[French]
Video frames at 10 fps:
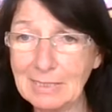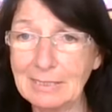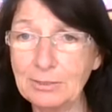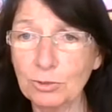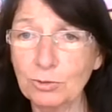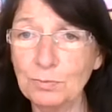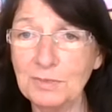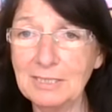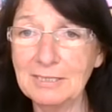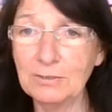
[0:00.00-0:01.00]
Les corps
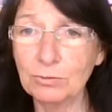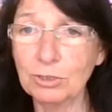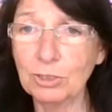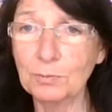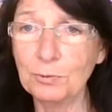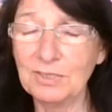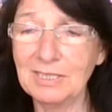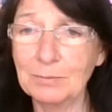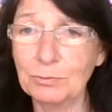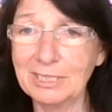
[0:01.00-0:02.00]
subtils qui sont encore plus
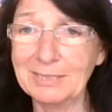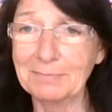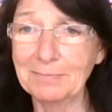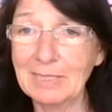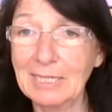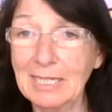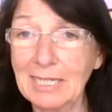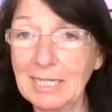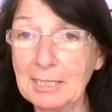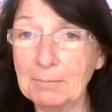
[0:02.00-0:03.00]
élaborés.
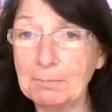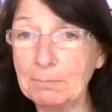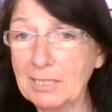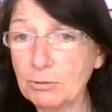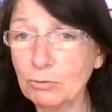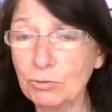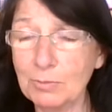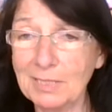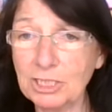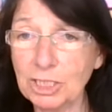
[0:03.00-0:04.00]
Et par-dessus
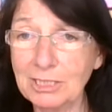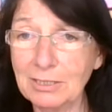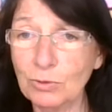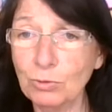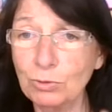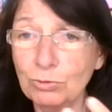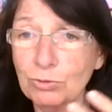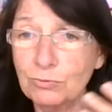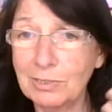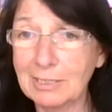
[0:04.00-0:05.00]
le marché, au lieu
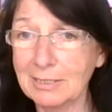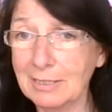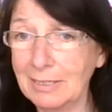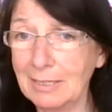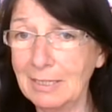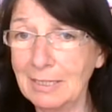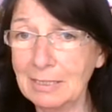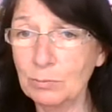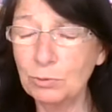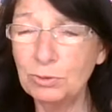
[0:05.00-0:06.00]
de voir
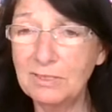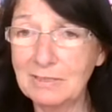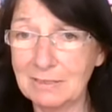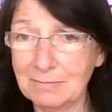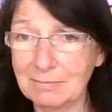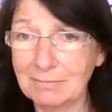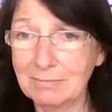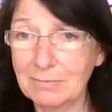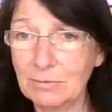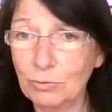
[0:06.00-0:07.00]
la beauté
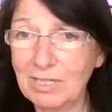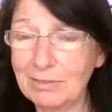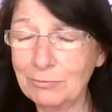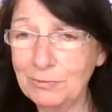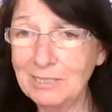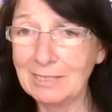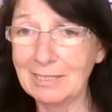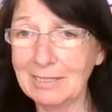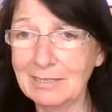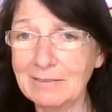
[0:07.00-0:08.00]
de la vie
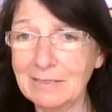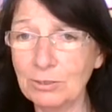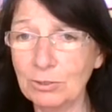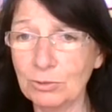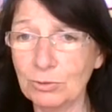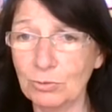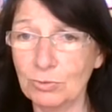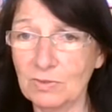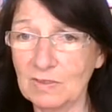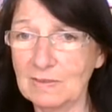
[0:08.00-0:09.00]
à l'intérieur
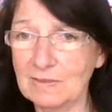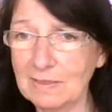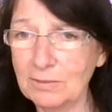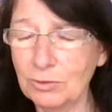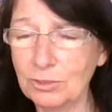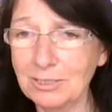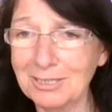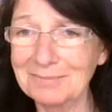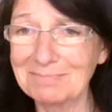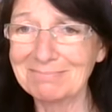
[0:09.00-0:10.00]
de ces sept corps,